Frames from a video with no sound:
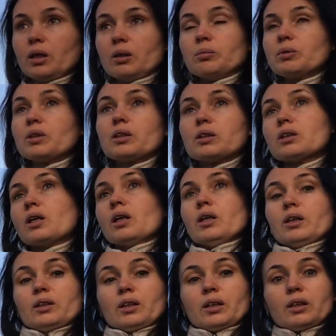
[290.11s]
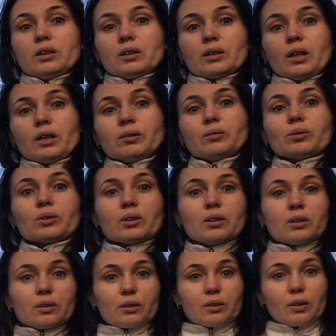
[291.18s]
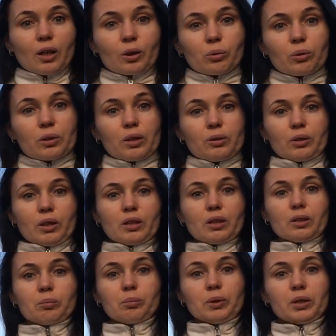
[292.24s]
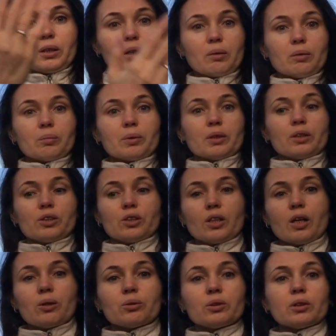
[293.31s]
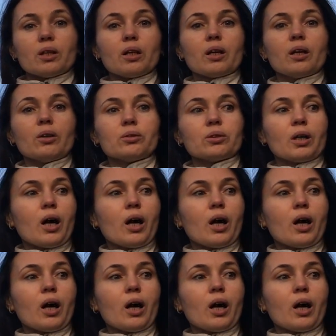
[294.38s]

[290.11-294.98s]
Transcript: И мы, говорит, такие стоим возле дороги. Вот они, говорит, перед нами проезжают, стреляют.